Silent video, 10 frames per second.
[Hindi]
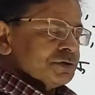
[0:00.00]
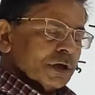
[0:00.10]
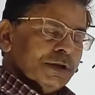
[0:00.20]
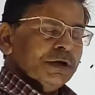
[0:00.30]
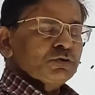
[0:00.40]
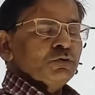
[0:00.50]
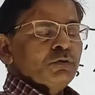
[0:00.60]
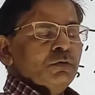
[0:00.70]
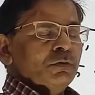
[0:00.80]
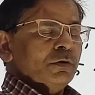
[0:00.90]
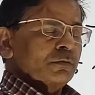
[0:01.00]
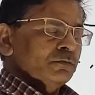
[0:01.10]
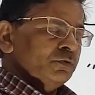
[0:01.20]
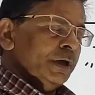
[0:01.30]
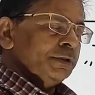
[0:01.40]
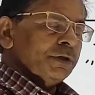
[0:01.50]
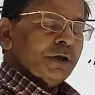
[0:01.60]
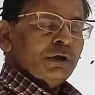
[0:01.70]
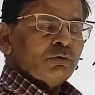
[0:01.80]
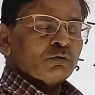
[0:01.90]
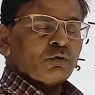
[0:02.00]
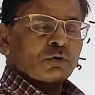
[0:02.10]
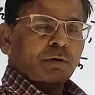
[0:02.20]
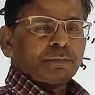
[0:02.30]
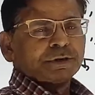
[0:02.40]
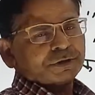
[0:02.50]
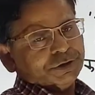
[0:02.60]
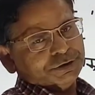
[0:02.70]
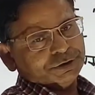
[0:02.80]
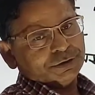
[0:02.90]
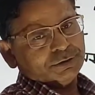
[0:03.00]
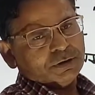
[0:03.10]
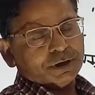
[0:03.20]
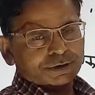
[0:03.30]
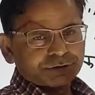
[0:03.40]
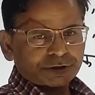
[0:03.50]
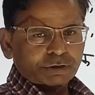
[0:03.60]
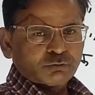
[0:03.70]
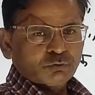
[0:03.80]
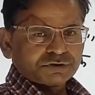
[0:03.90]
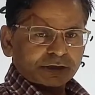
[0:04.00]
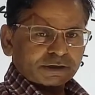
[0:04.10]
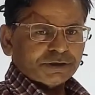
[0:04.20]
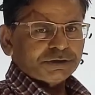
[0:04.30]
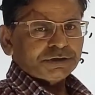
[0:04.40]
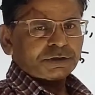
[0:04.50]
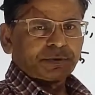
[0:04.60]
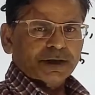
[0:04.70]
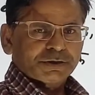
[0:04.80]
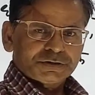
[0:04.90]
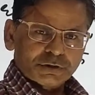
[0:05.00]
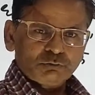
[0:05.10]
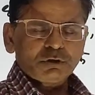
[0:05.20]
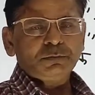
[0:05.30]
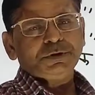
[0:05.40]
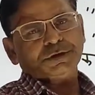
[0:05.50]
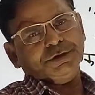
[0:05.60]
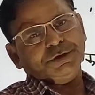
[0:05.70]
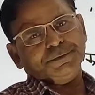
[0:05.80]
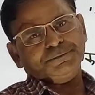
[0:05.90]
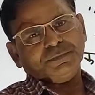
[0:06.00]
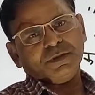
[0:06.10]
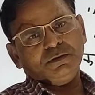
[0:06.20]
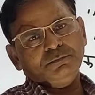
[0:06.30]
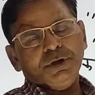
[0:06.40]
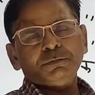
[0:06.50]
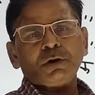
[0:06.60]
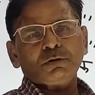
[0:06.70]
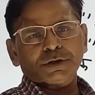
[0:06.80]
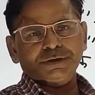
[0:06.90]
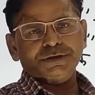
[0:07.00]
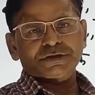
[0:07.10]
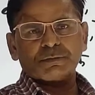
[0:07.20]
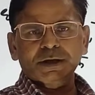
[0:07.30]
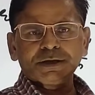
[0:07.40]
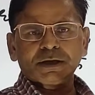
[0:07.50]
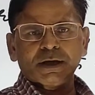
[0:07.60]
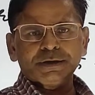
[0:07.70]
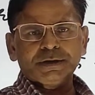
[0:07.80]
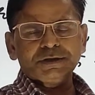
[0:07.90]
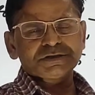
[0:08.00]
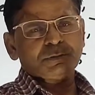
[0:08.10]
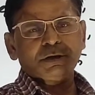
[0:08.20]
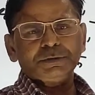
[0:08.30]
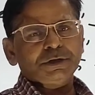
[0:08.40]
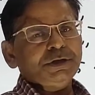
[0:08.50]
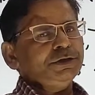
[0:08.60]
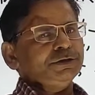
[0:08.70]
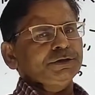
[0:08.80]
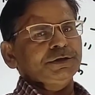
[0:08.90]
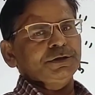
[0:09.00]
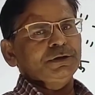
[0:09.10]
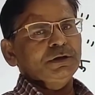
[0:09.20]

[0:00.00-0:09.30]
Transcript: सैनिक जो जो है थे उनको कम वेतन देते थे अंग्रेज सैनिकों को ज़्यादा देते थे भारतीय सैनिकों को कम देते थे भेदभाव करते थे सामान्य कार्य के लिए समान वेतन नहीं देते थे